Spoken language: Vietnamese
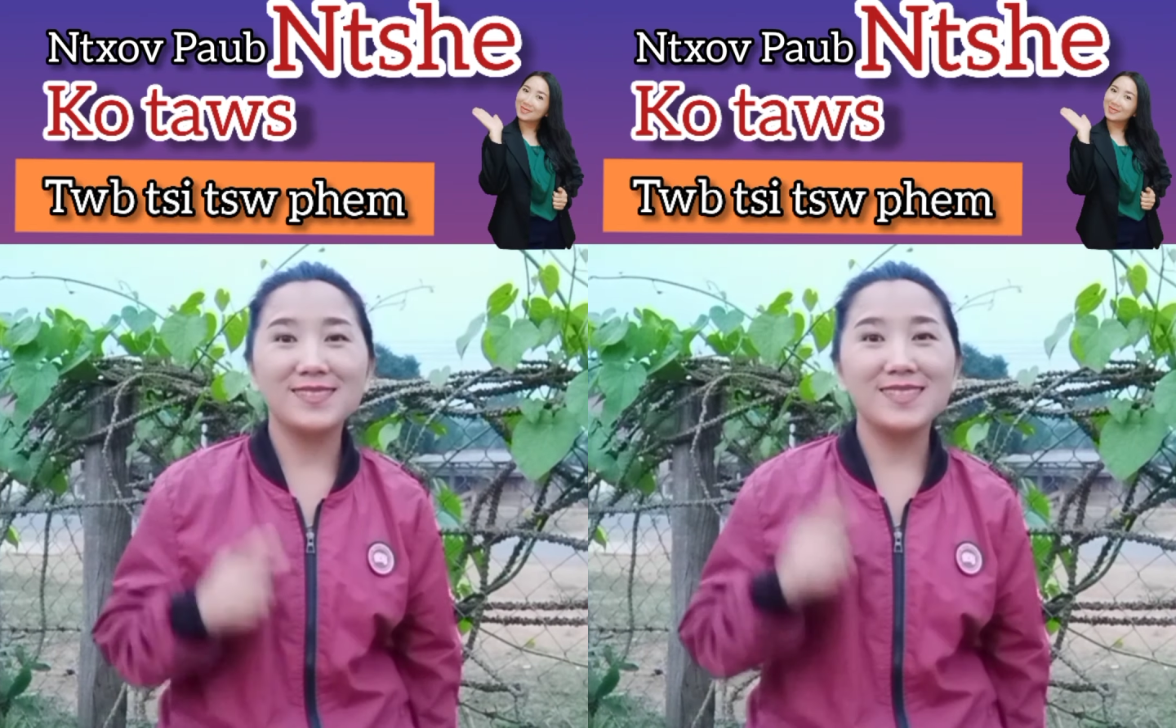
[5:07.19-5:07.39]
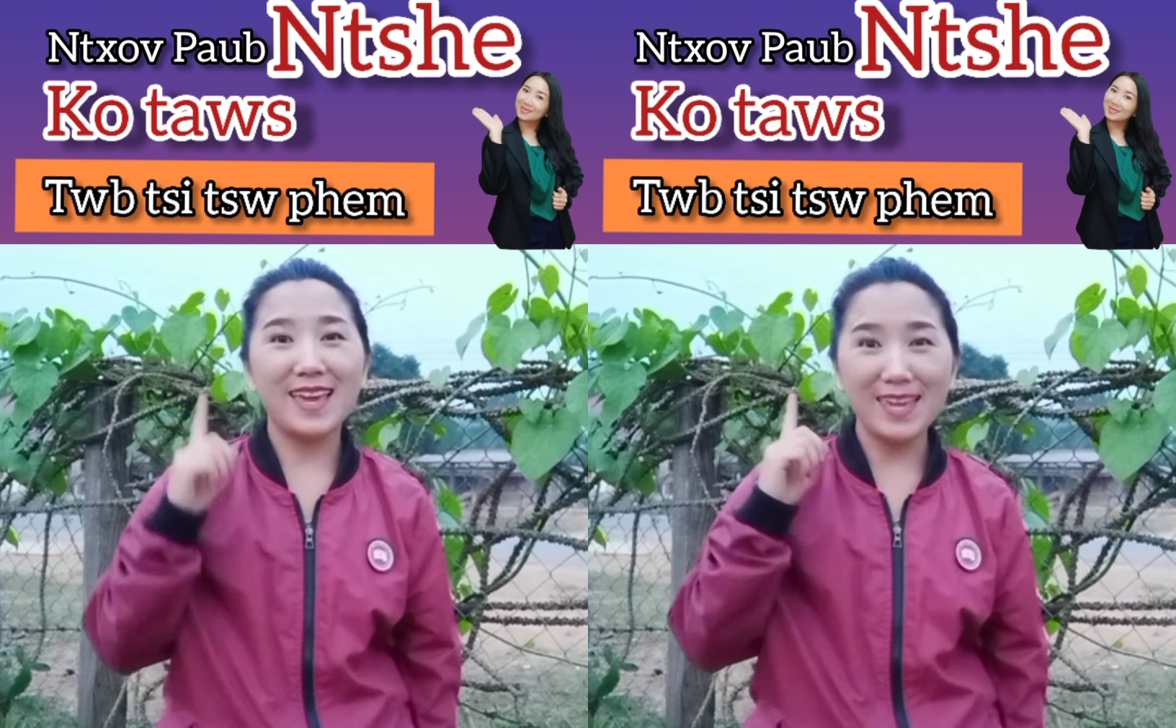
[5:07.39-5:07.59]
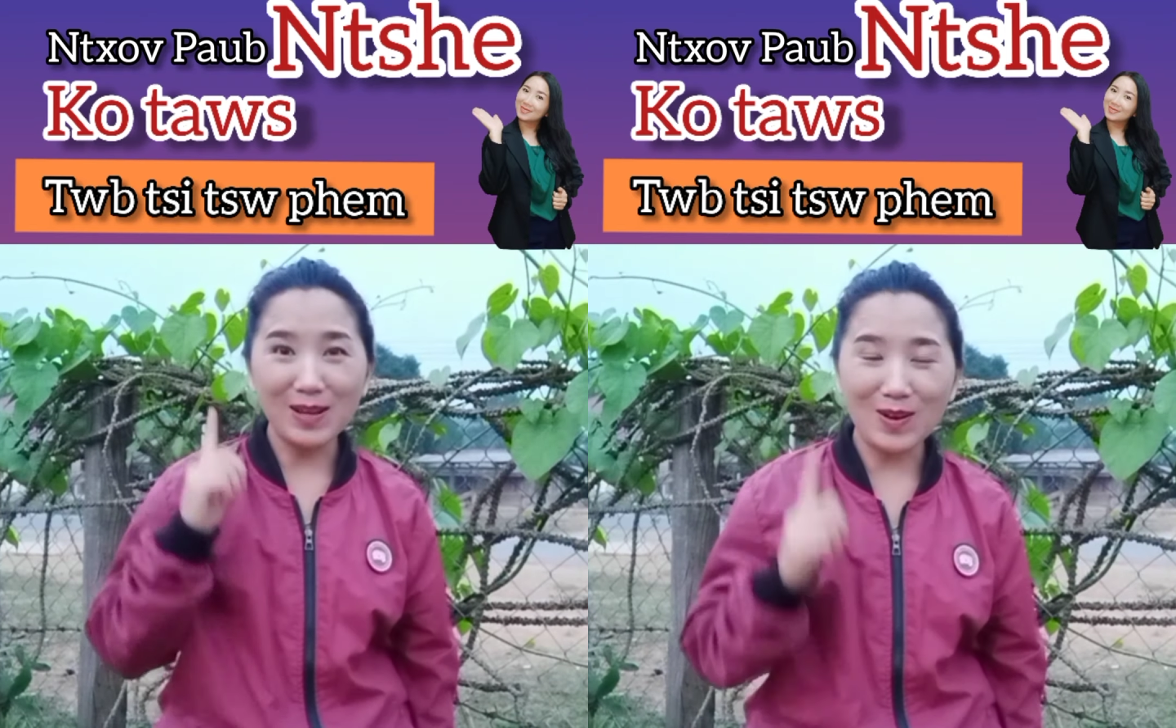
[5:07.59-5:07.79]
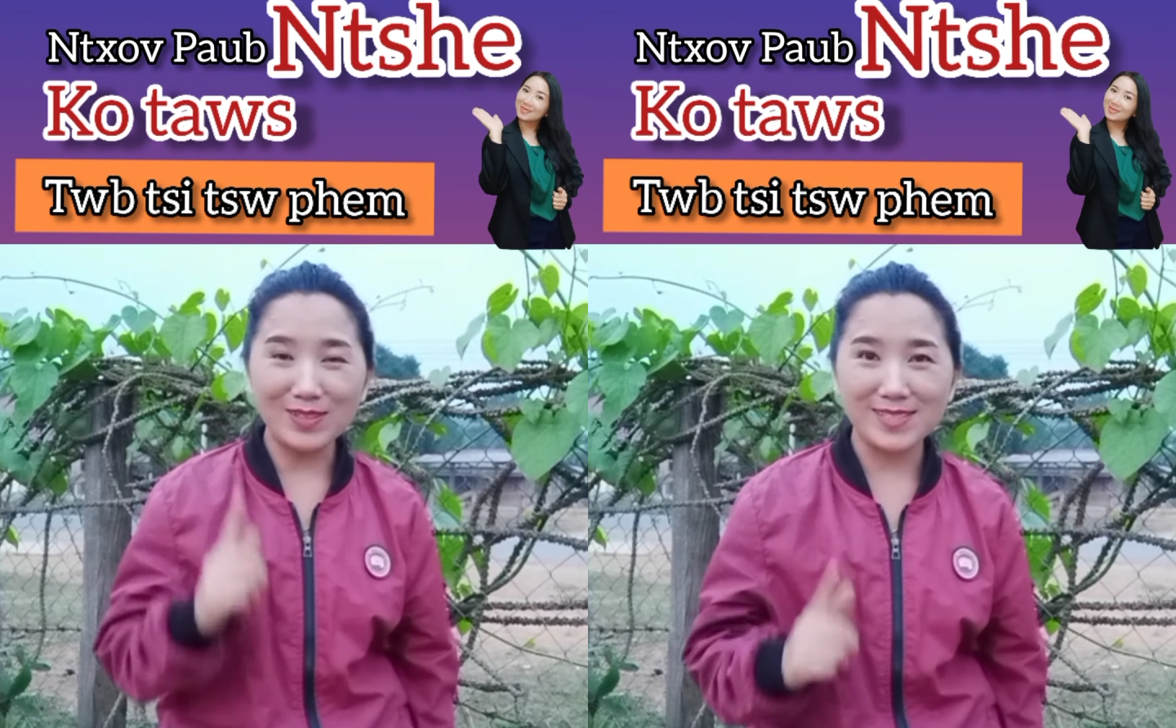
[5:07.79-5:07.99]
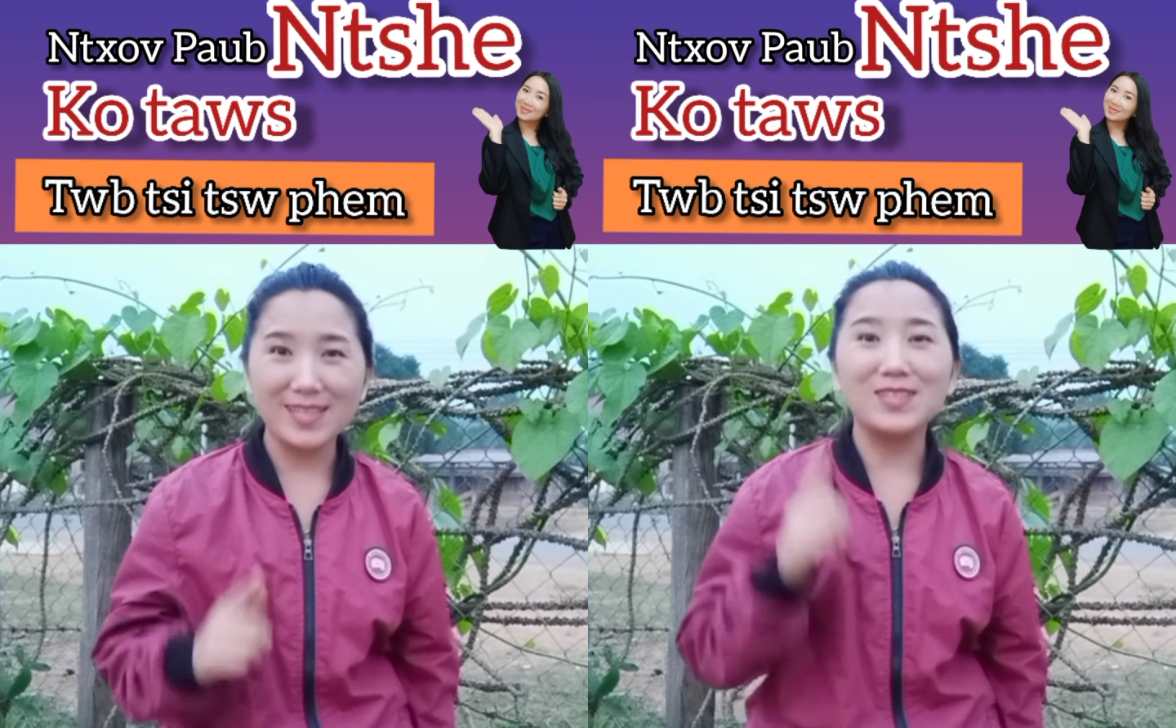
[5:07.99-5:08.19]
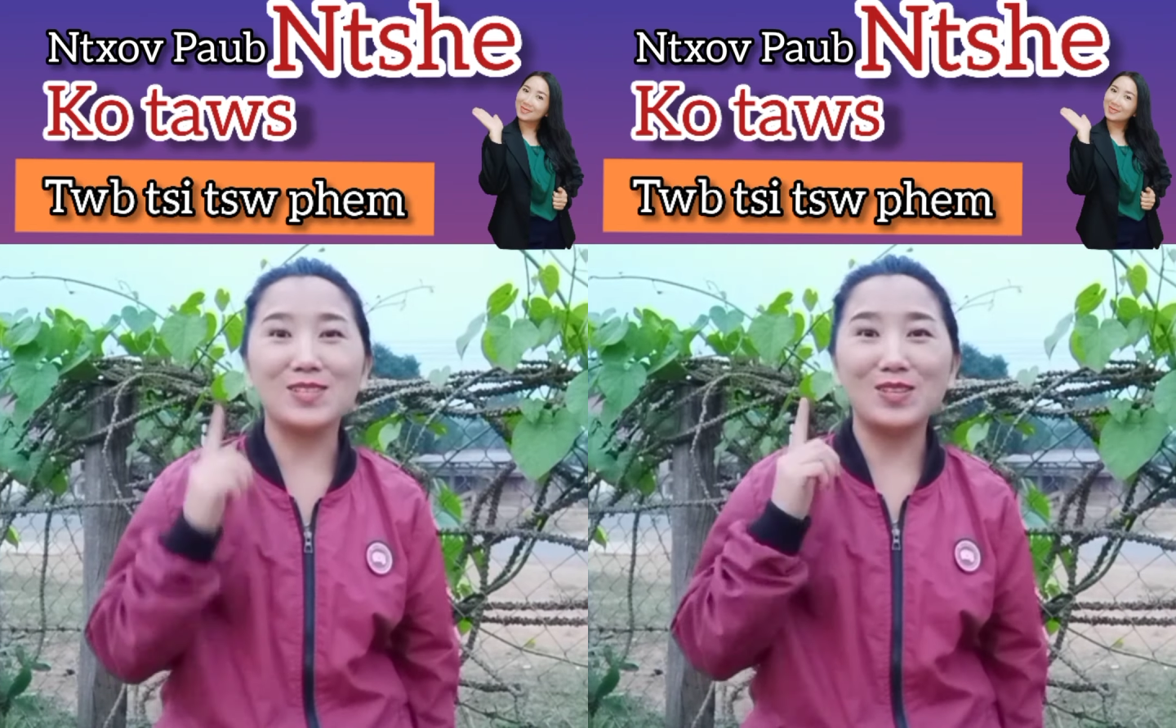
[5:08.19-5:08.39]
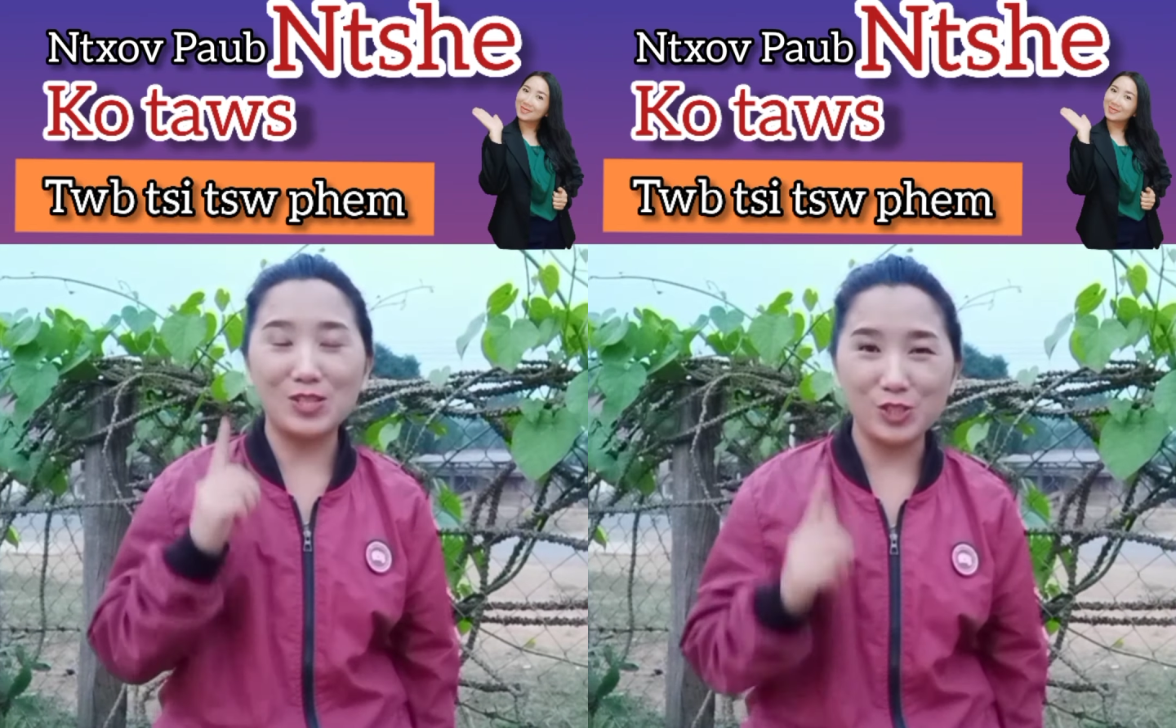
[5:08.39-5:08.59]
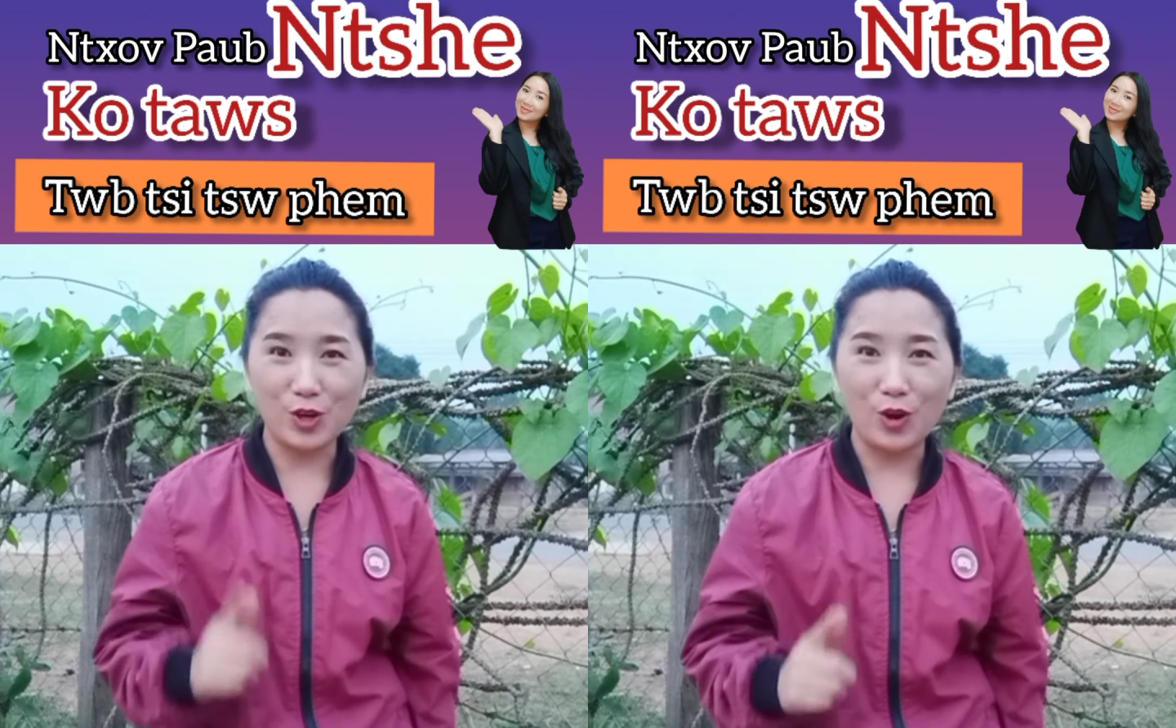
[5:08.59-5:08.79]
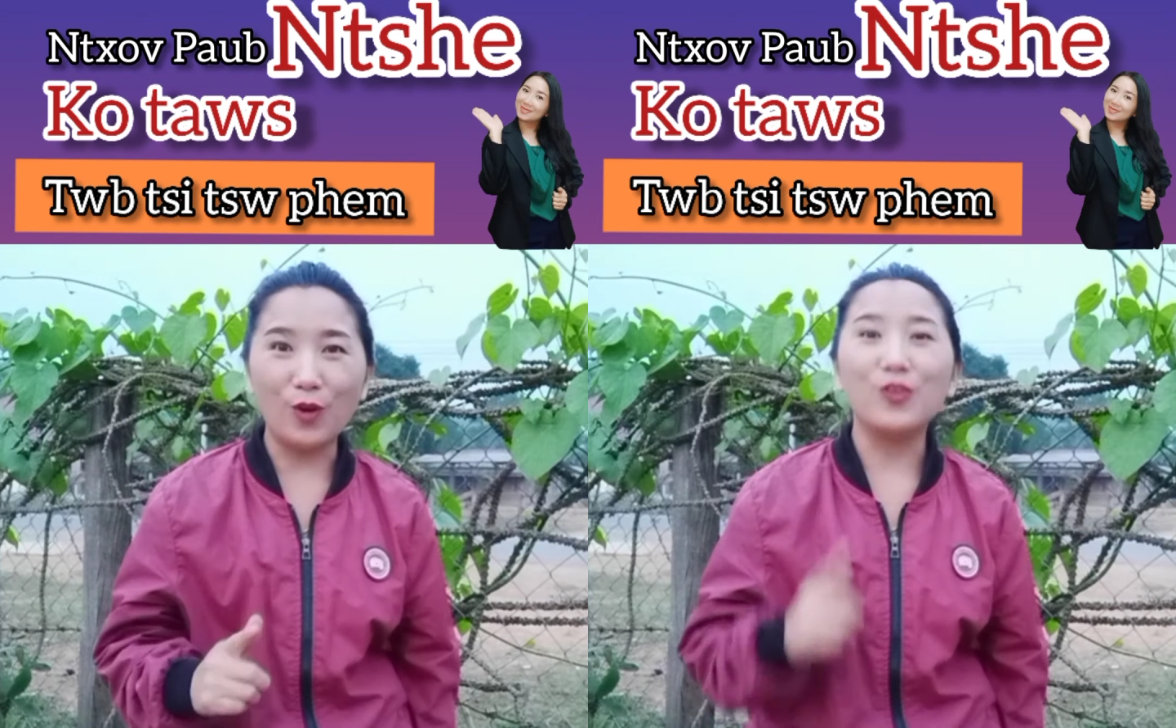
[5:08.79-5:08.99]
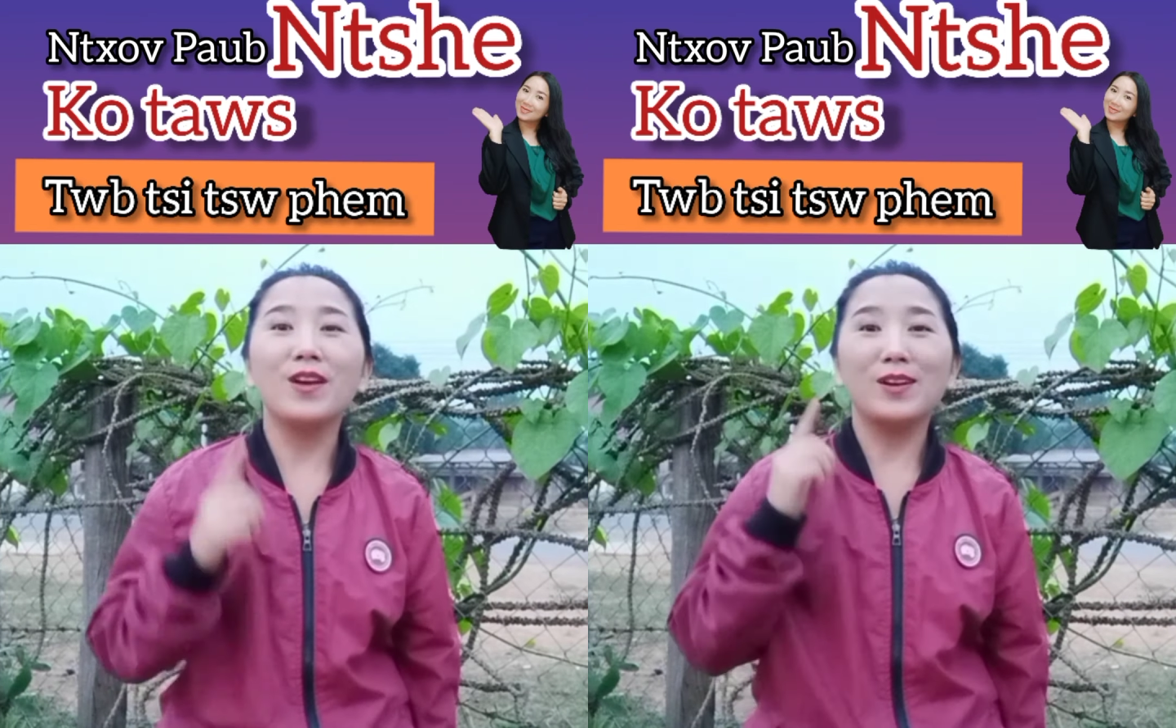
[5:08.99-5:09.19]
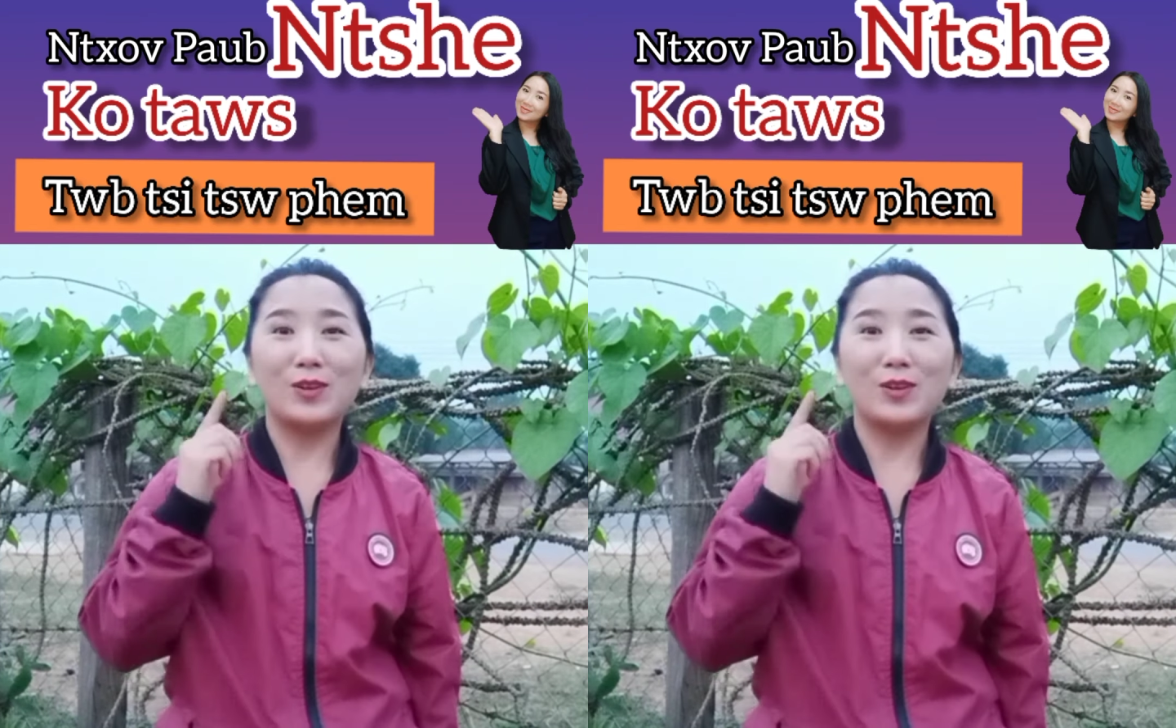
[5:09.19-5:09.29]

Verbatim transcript: thế ít còn gì do trồng